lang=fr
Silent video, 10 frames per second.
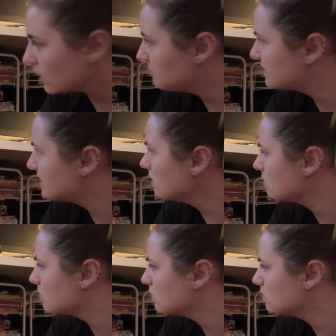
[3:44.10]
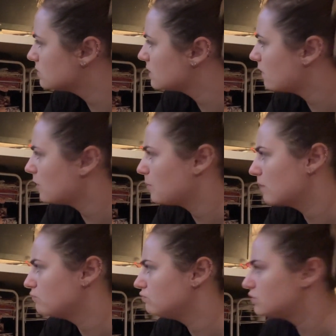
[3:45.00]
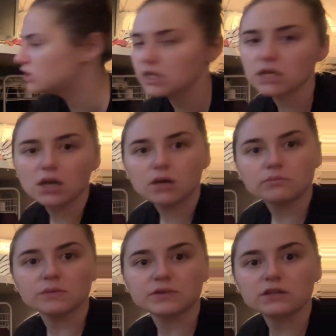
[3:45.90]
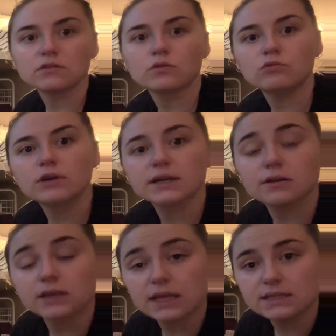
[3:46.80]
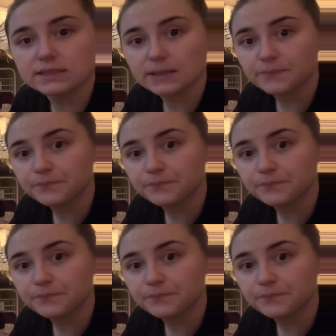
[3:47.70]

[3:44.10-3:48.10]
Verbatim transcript: Mais ça, normalement, ça va pas bouger, mais peut-être au moins réorganiser.